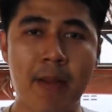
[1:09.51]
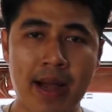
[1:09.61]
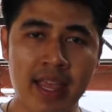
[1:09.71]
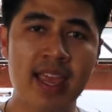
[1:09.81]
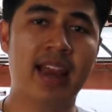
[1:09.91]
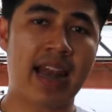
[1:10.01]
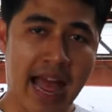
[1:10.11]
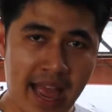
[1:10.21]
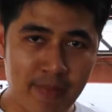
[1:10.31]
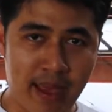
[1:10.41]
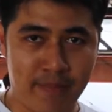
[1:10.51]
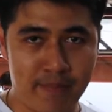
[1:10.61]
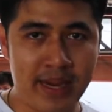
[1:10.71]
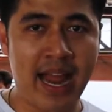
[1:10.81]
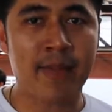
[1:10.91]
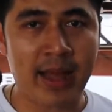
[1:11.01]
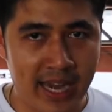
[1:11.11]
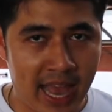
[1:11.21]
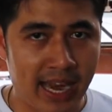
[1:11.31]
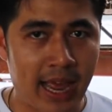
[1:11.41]
บางที่ล้างแบบไม่ได้มาต
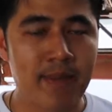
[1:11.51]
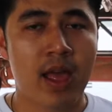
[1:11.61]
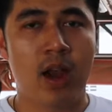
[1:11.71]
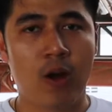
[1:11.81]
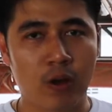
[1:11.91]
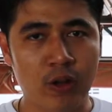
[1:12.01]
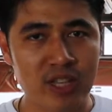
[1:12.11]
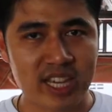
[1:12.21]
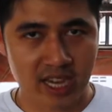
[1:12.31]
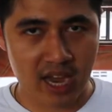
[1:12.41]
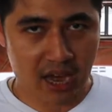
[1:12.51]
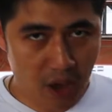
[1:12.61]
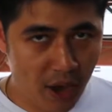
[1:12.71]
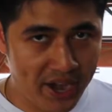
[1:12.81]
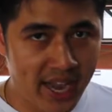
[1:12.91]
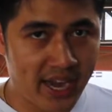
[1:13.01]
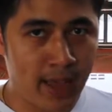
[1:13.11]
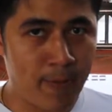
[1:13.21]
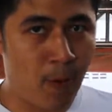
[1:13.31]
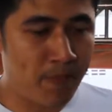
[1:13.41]
รฐานนะครับ รถก็จะเกิดรอยนั่นเอง
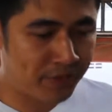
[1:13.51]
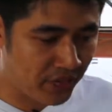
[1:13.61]
นะครับผม